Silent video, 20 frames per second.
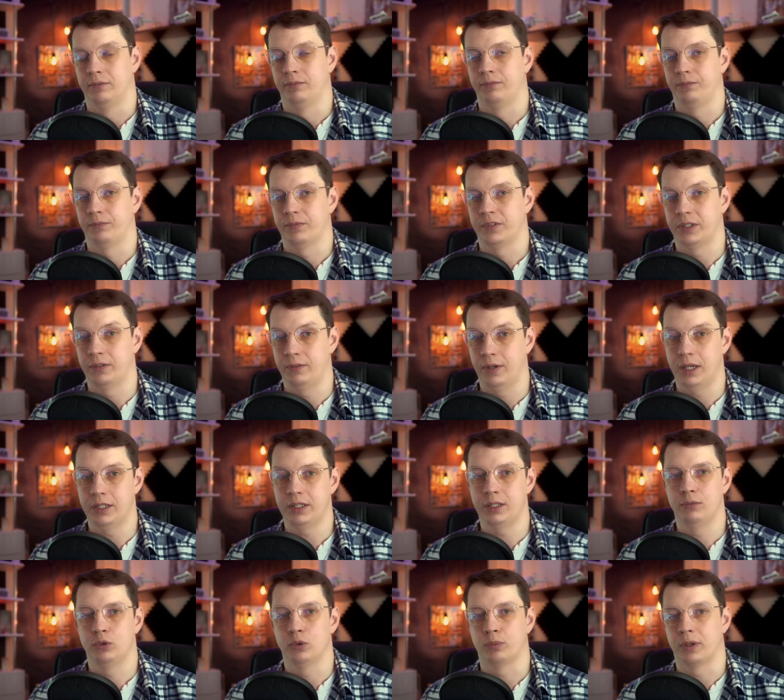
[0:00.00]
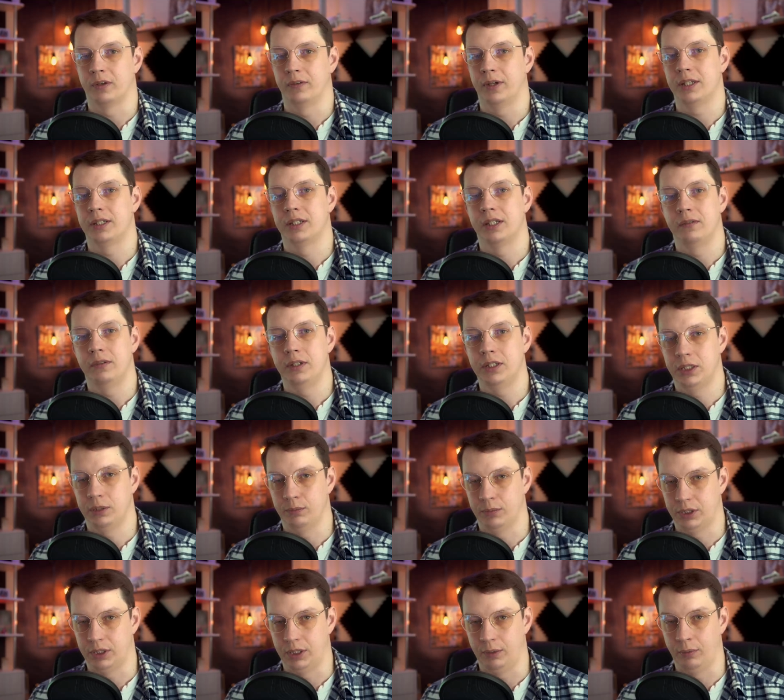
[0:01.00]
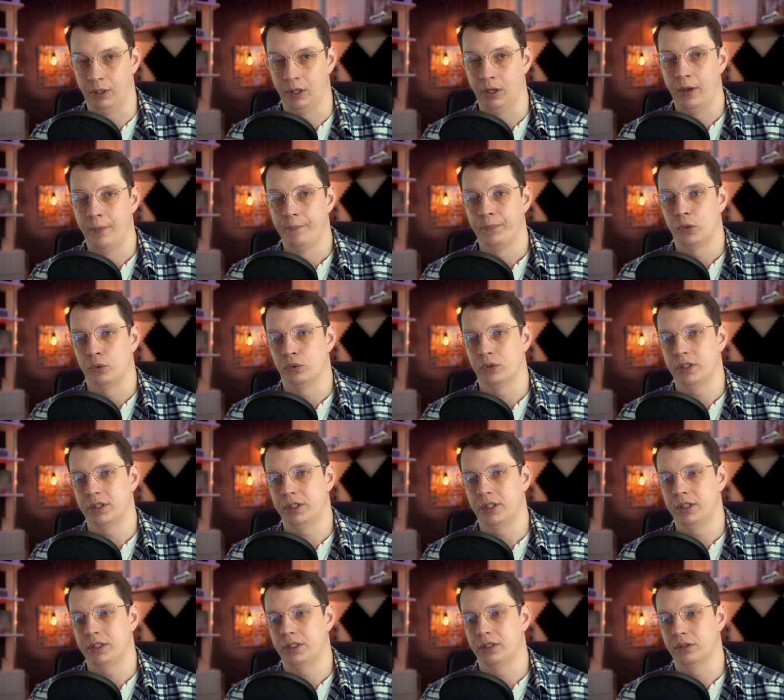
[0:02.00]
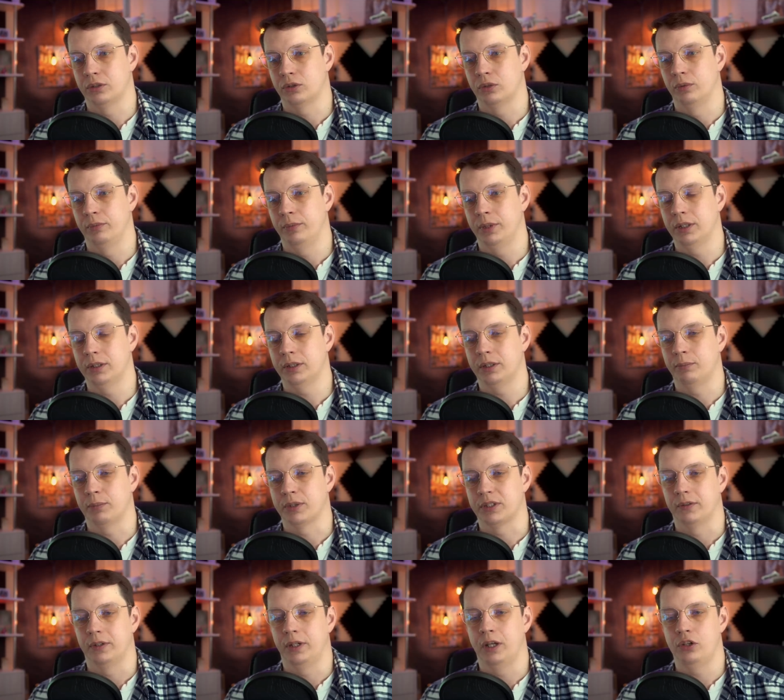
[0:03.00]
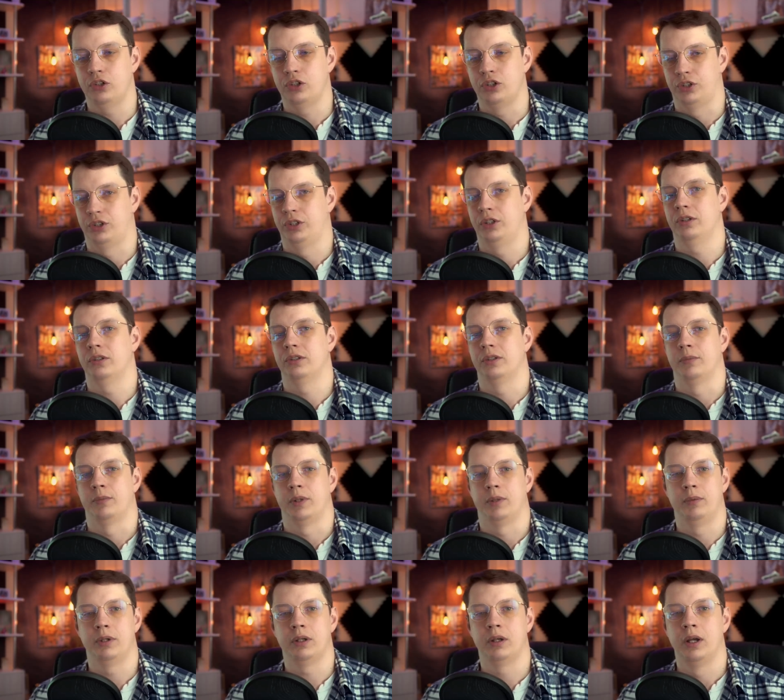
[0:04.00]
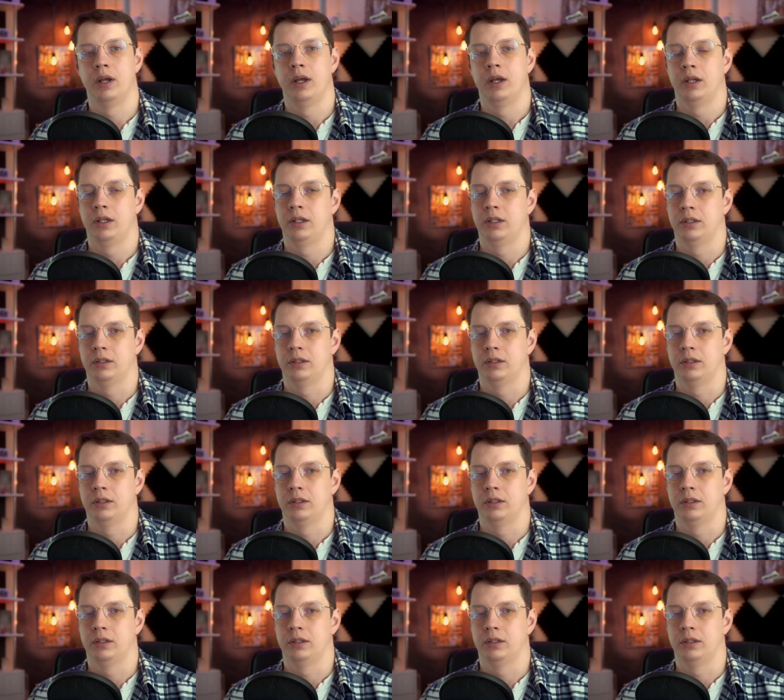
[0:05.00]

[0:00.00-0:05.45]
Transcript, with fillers: связями, управлять зависимостями. У нас есть инструменты, позволяющие сделать, например, э,